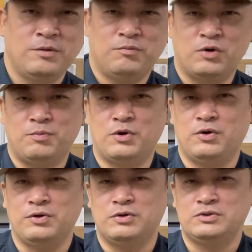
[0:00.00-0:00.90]
もろも
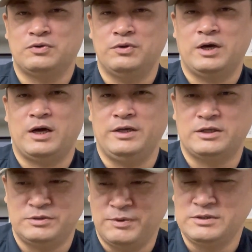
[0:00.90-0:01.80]
ろよろしくお願いい
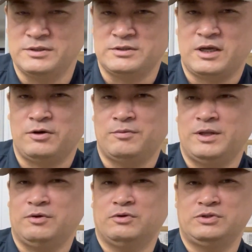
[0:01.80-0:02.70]
たします。最後
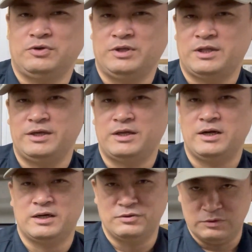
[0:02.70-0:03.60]
までご視聴いただいてあ
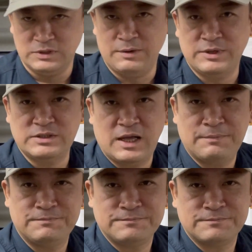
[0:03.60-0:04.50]
りがとうございました。